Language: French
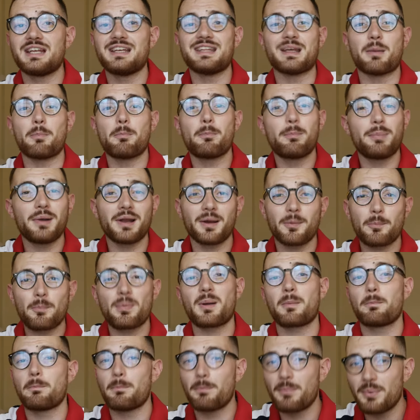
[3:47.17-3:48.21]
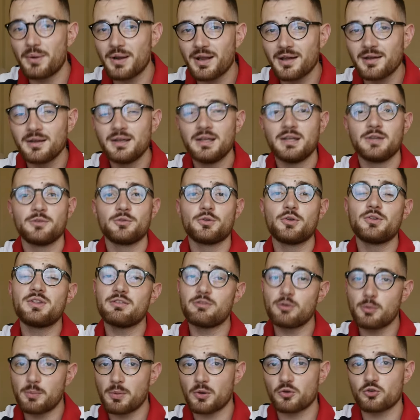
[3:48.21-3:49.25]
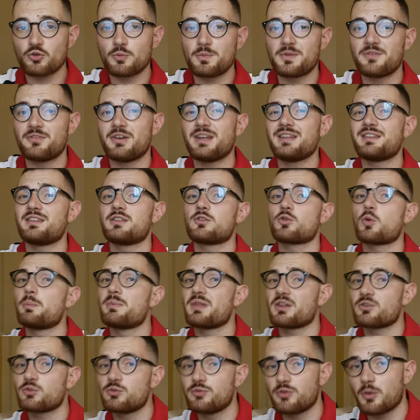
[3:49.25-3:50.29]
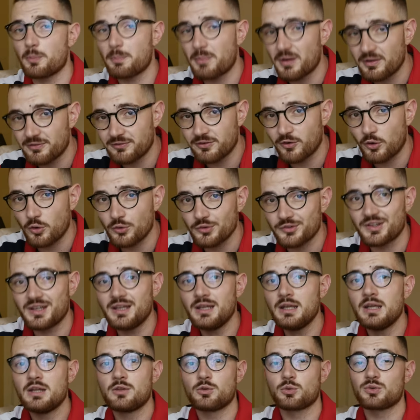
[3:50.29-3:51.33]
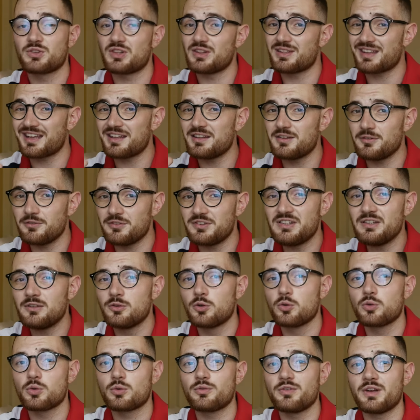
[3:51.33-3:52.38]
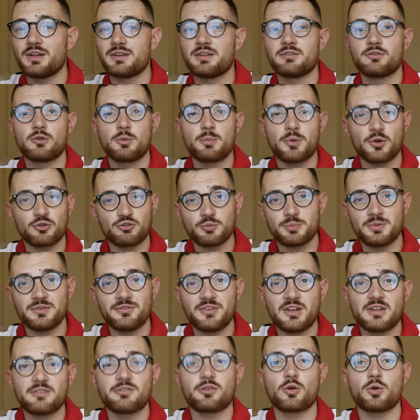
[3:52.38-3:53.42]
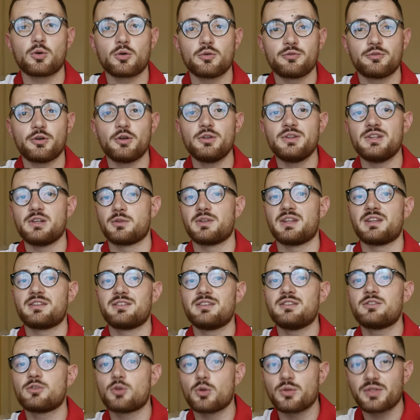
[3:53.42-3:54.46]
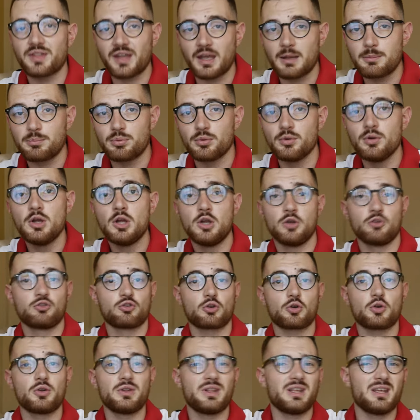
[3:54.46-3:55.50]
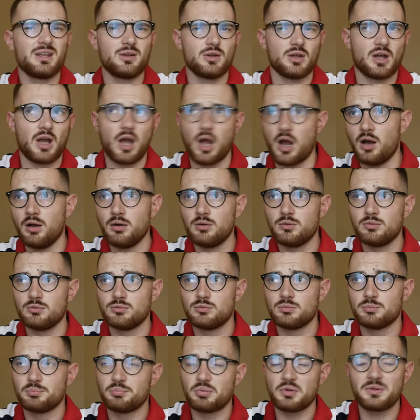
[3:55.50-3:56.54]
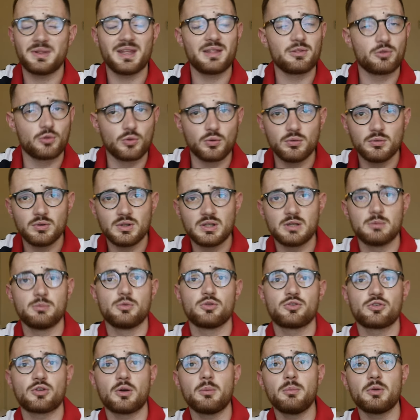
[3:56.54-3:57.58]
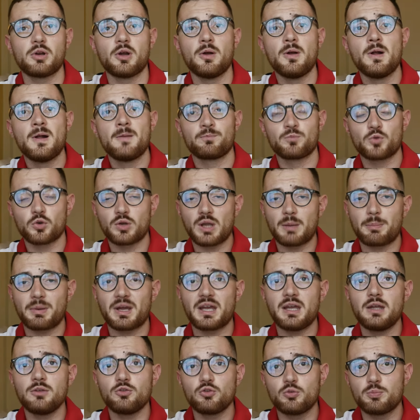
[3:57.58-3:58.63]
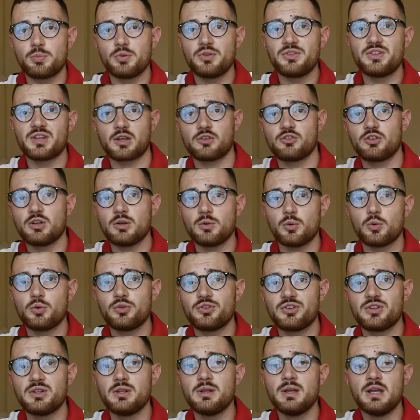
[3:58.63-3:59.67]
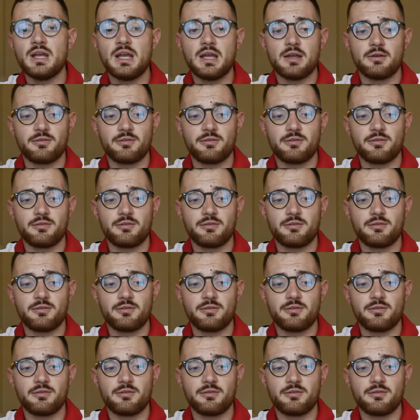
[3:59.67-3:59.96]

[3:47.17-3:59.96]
lesquels il y a plein, plein, plein de développeurs Shopify qui seront bien souvent pas français, donc c'est très difficile de trouver un développeur Shopify francophone, il en existe que très peu, j'en connais un peut-être deux, il me semble. Donc après, tu peux te diriger aussi